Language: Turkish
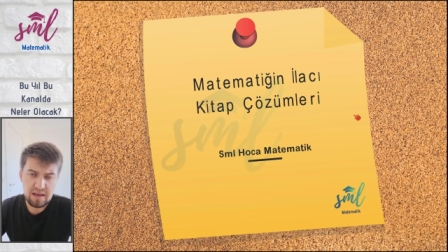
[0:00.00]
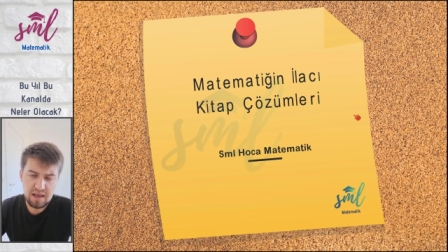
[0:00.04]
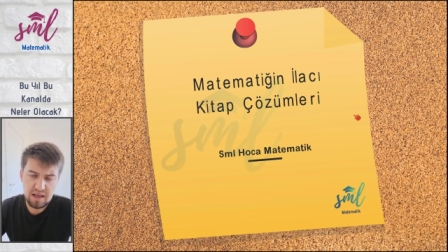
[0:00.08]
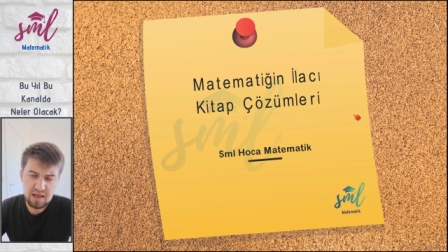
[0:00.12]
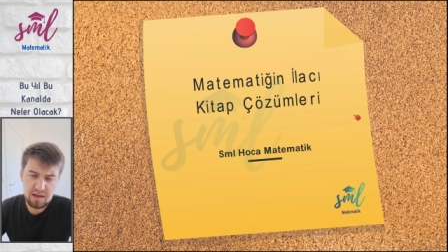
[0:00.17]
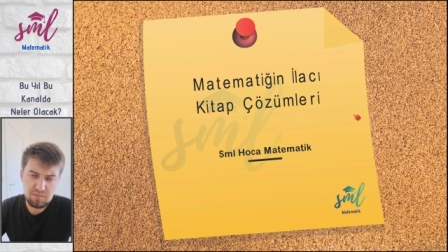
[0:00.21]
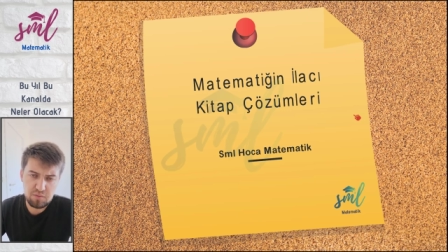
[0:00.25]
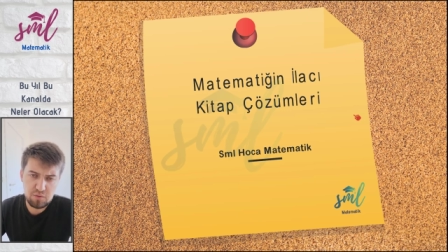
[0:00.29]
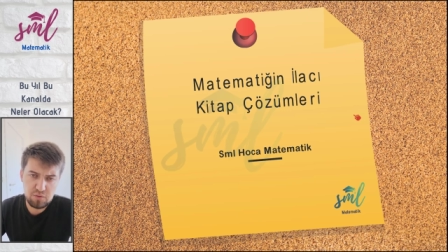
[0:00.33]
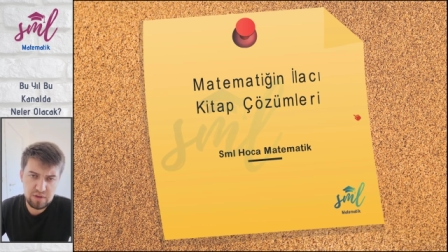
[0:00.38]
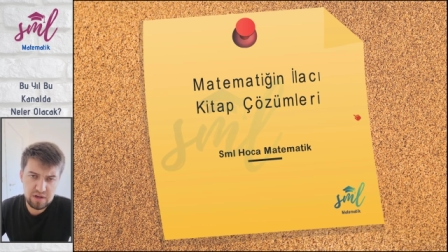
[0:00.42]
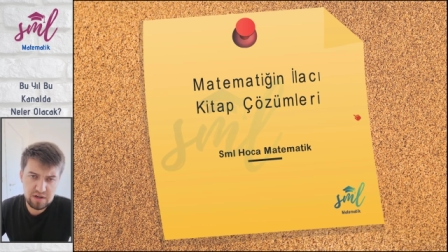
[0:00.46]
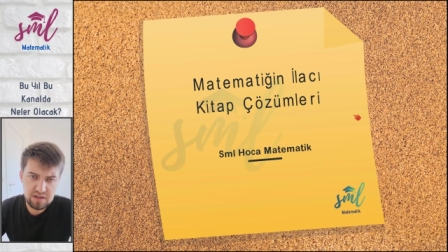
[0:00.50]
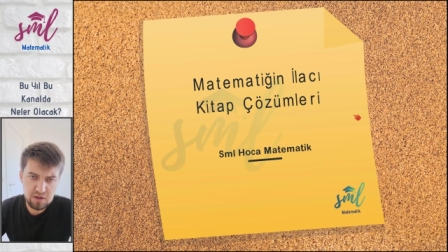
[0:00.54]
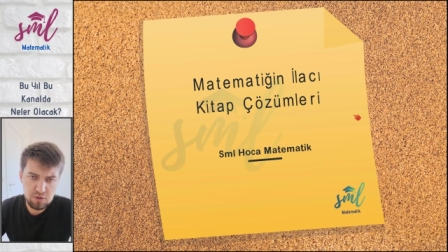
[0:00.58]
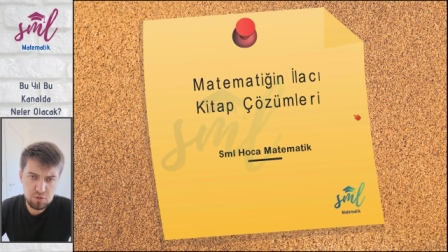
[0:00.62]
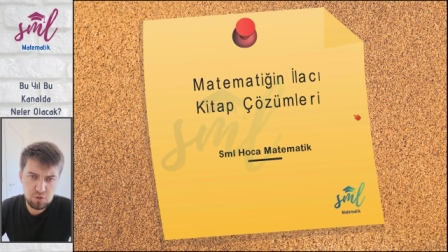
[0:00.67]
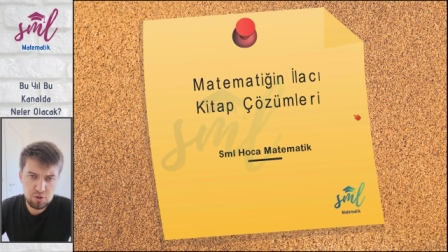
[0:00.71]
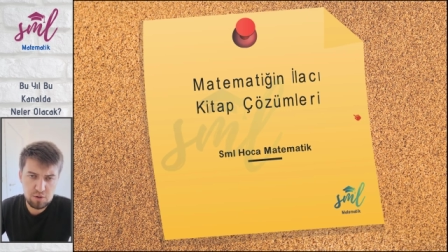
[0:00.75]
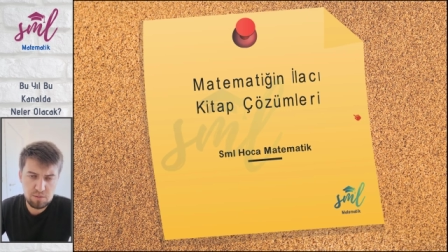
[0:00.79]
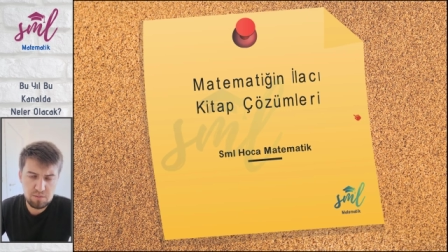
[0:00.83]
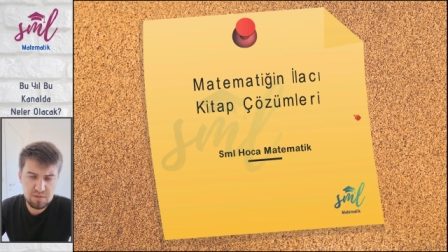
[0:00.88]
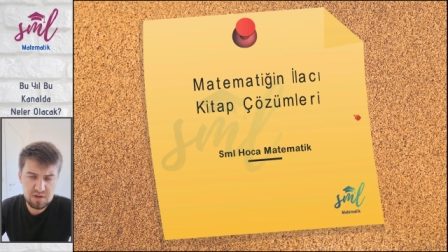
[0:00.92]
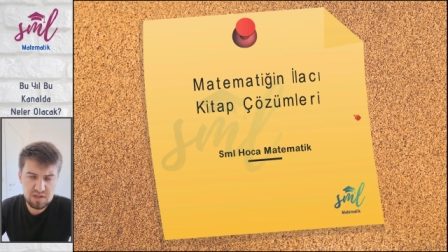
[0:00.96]
e, bunları da
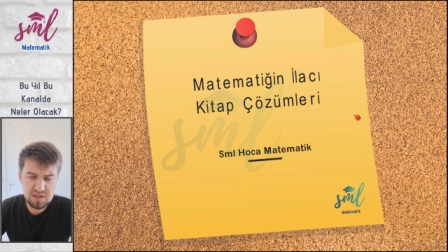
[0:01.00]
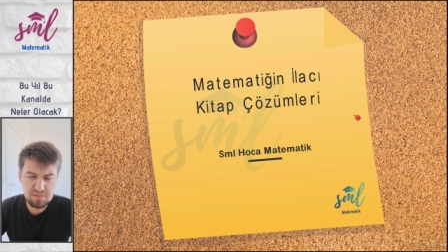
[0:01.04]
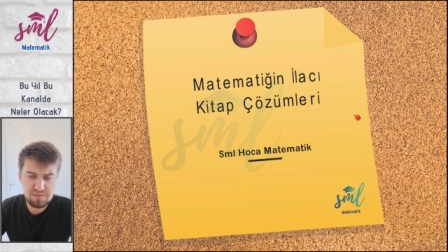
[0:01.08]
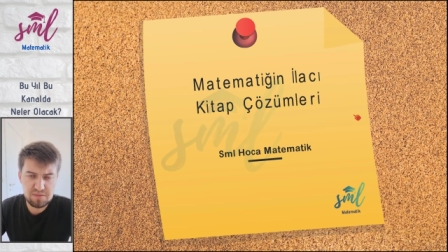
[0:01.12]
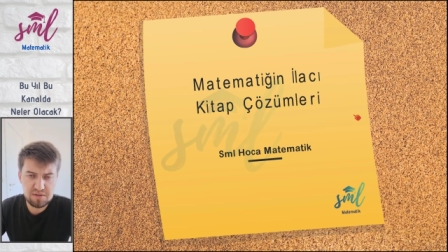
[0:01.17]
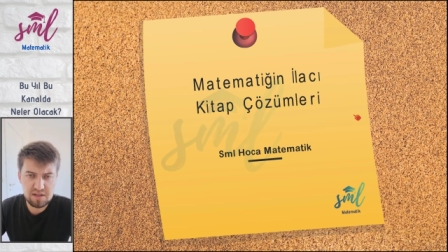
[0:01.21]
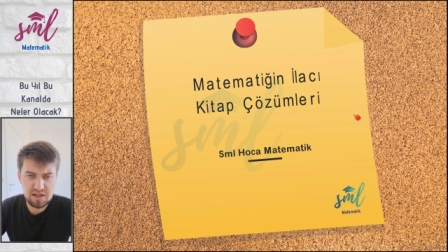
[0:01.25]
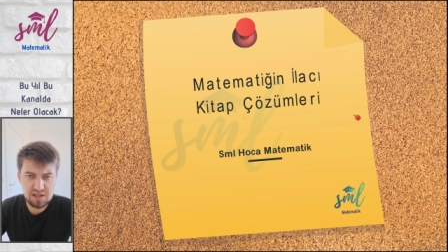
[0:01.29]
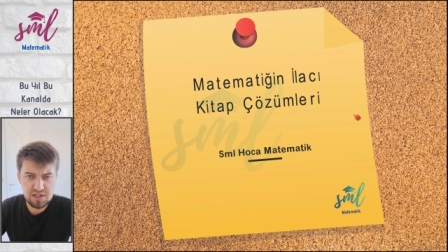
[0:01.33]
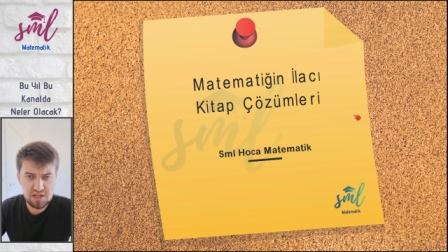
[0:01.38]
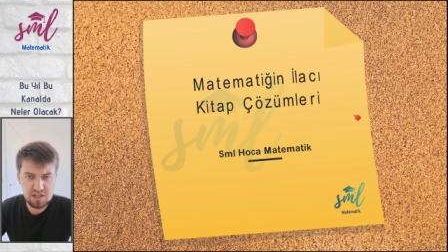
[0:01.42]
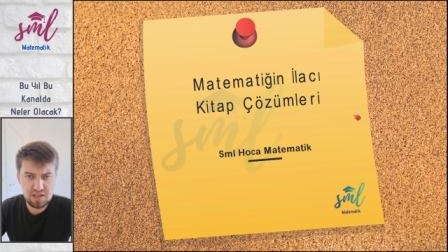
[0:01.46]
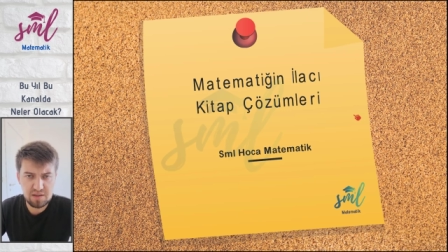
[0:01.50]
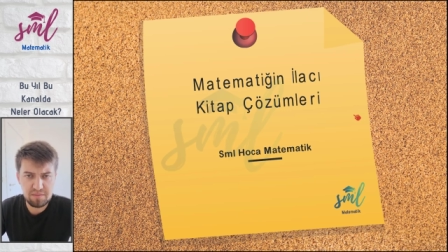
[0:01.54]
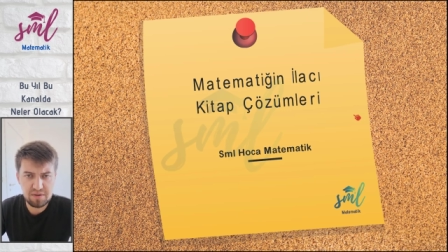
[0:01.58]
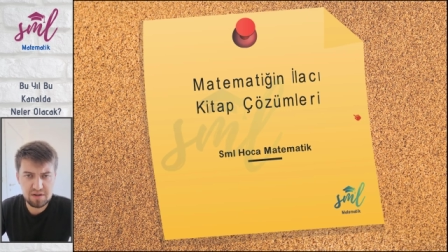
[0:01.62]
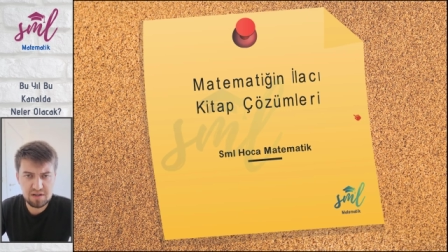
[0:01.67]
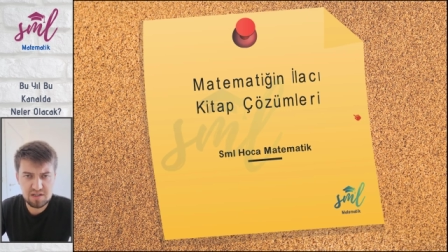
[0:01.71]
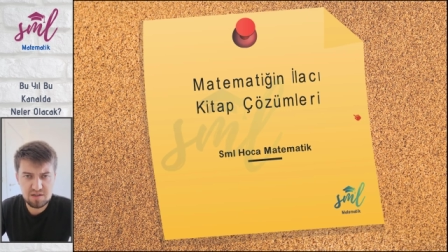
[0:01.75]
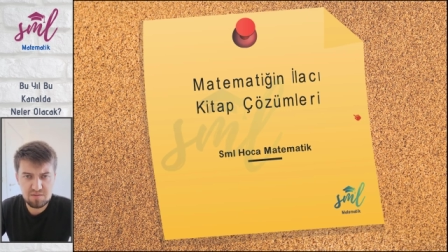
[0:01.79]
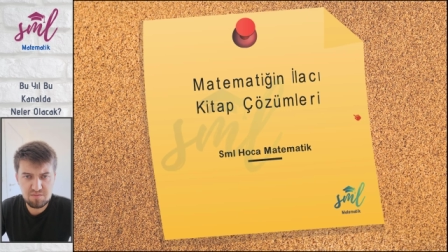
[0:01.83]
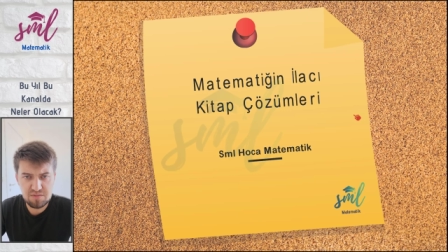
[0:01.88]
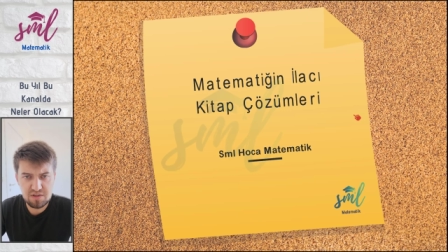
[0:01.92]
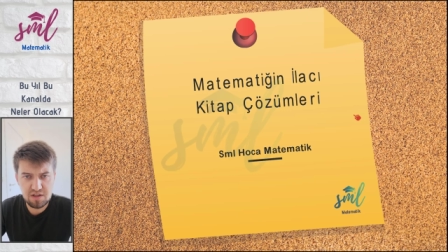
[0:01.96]
yorum kısmında
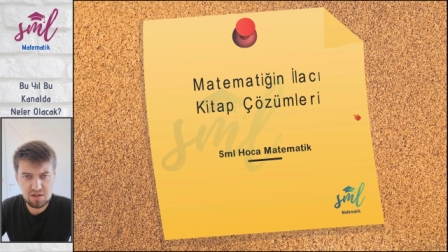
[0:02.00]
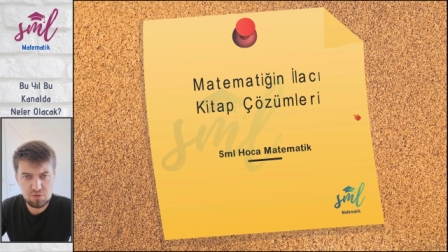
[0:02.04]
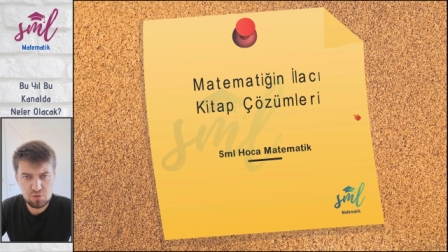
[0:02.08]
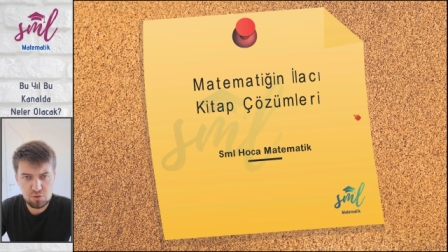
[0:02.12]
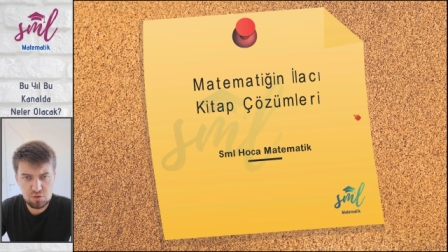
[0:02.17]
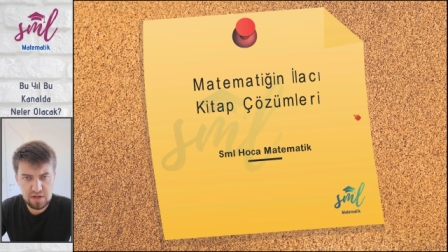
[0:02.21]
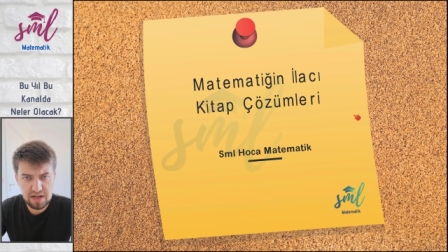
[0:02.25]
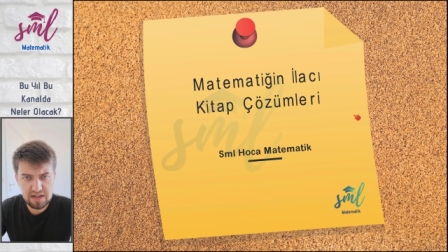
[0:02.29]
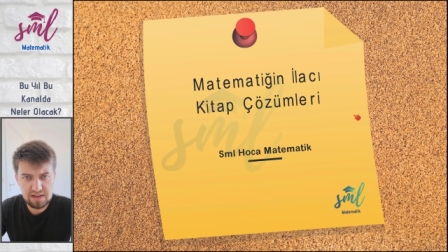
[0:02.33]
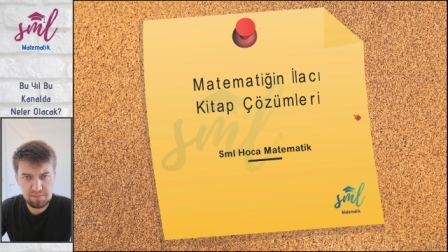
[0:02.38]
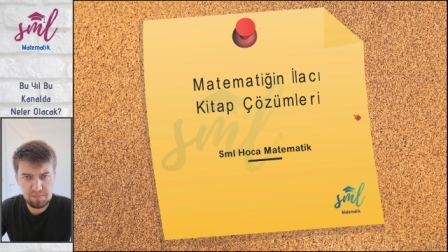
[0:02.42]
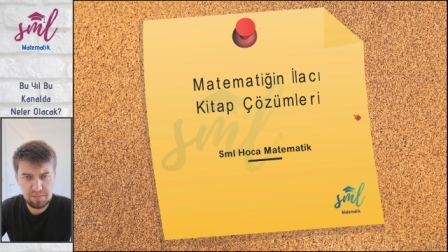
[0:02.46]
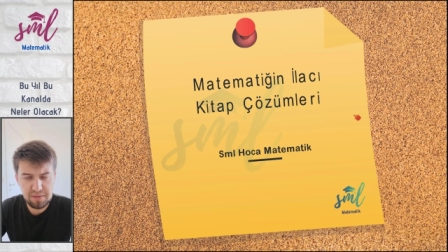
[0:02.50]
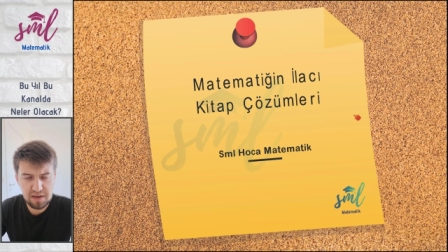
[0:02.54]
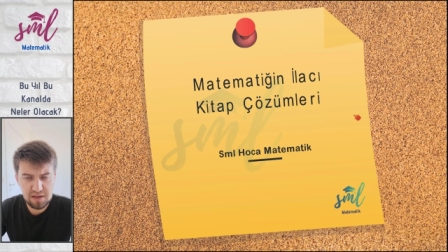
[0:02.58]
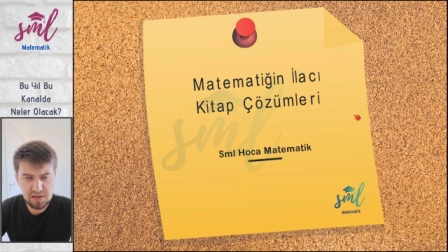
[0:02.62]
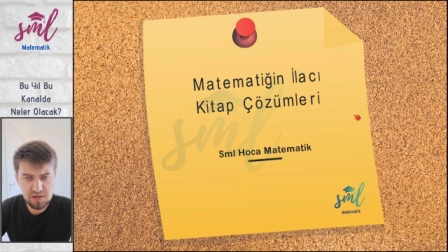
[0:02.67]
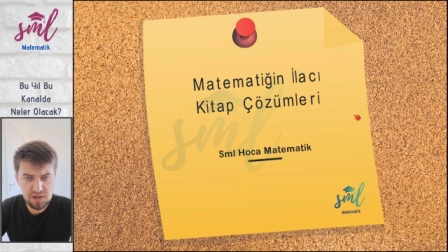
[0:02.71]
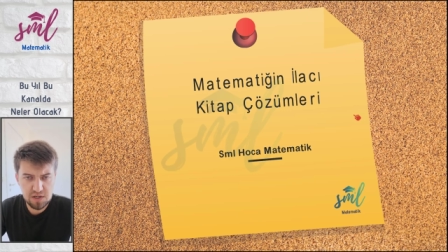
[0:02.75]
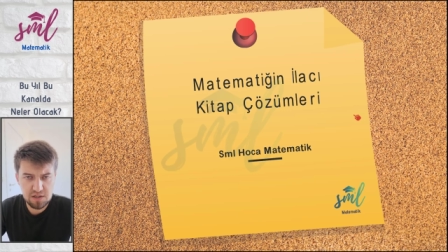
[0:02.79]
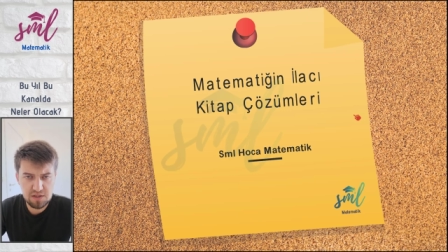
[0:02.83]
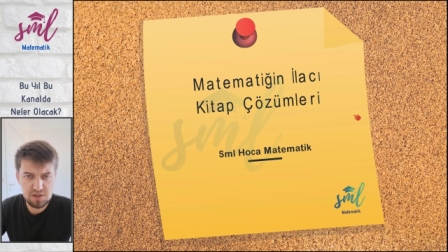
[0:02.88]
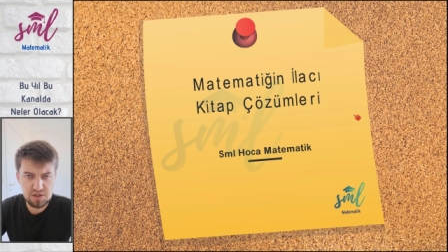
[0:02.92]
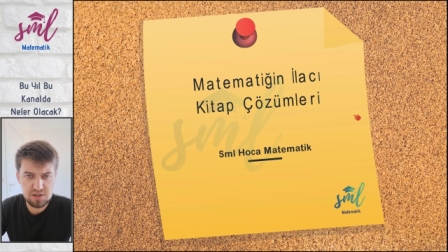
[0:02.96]
açıklama kısmında
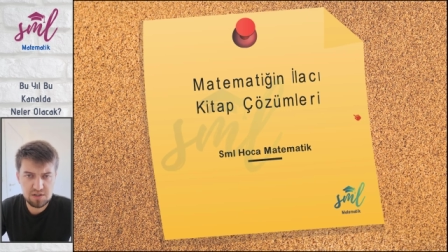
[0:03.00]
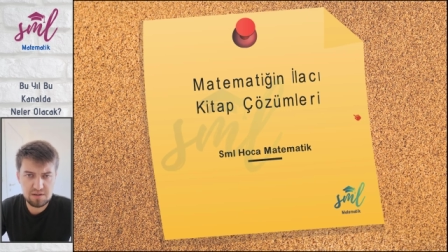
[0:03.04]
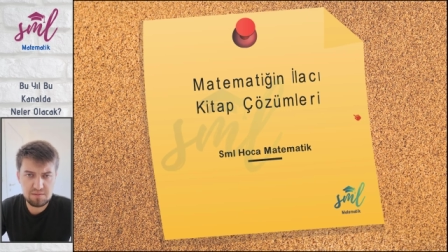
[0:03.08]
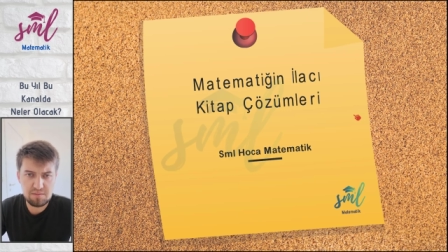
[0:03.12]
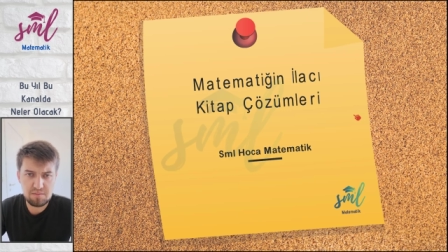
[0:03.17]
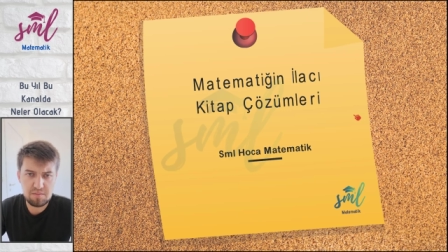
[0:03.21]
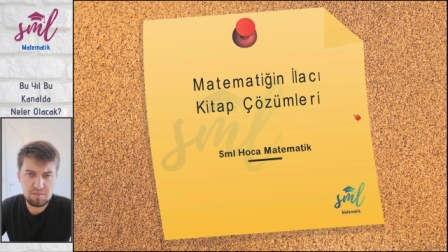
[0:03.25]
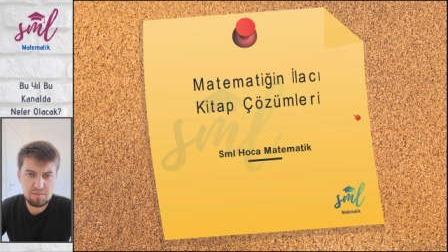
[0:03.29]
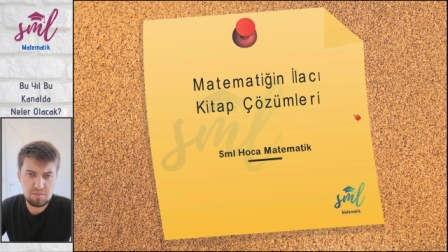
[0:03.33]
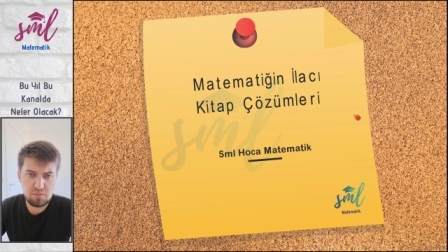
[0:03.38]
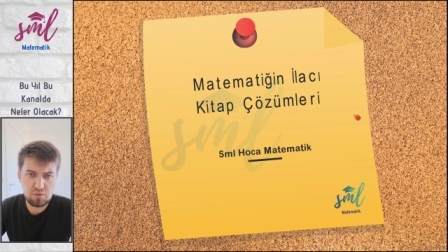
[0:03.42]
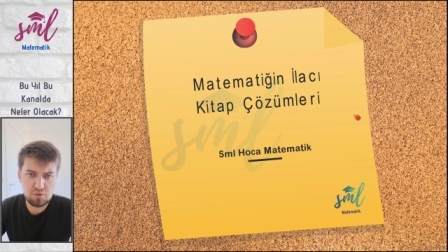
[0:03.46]
düzeltmeye çalıştım.